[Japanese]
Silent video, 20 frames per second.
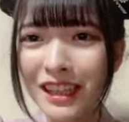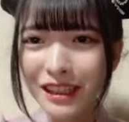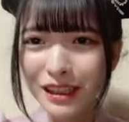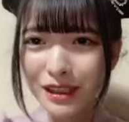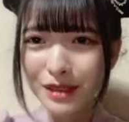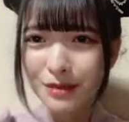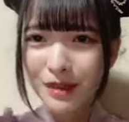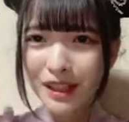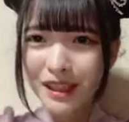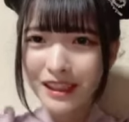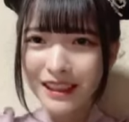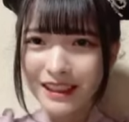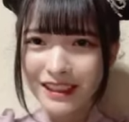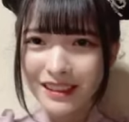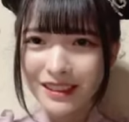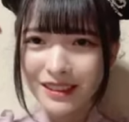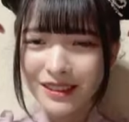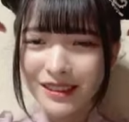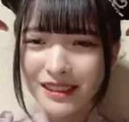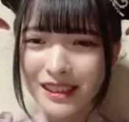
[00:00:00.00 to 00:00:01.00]
クマありが
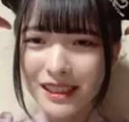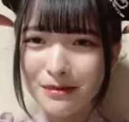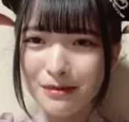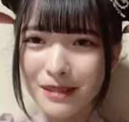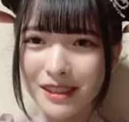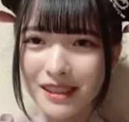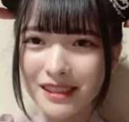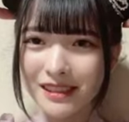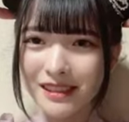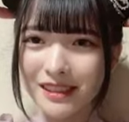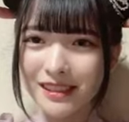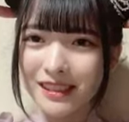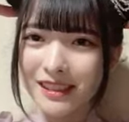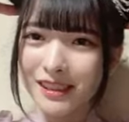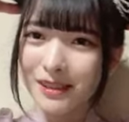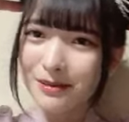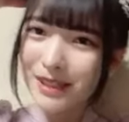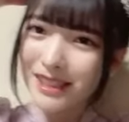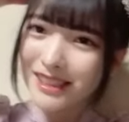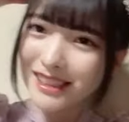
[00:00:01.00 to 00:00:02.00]
とうございます
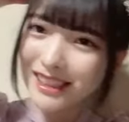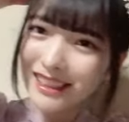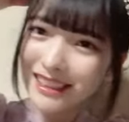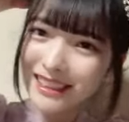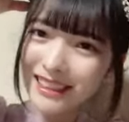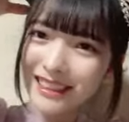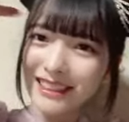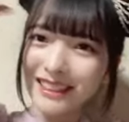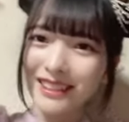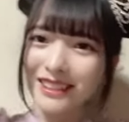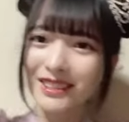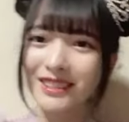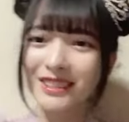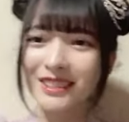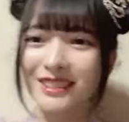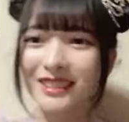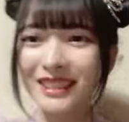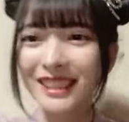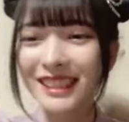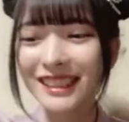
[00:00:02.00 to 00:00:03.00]
クマさんありが
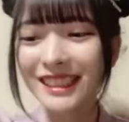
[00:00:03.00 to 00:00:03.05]
とう